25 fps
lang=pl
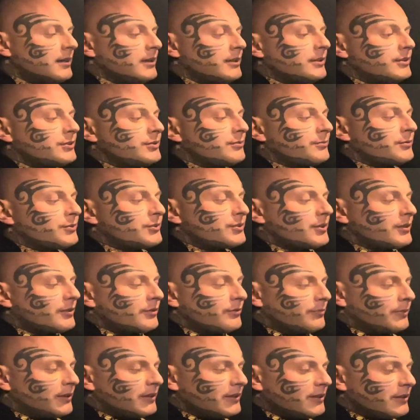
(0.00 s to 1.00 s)
Czy można
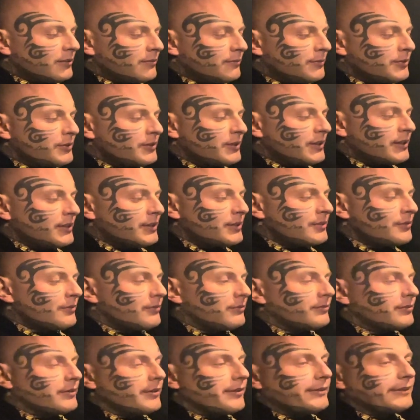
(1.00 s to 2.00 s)
normalnie robić trening
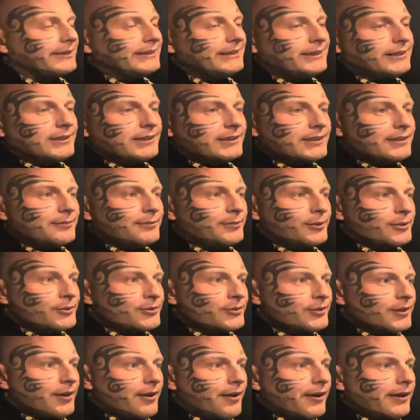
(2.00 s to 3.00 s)
siłowy? Nie, nie
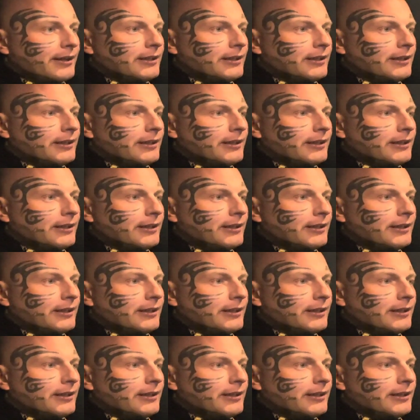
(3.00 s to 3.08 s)
można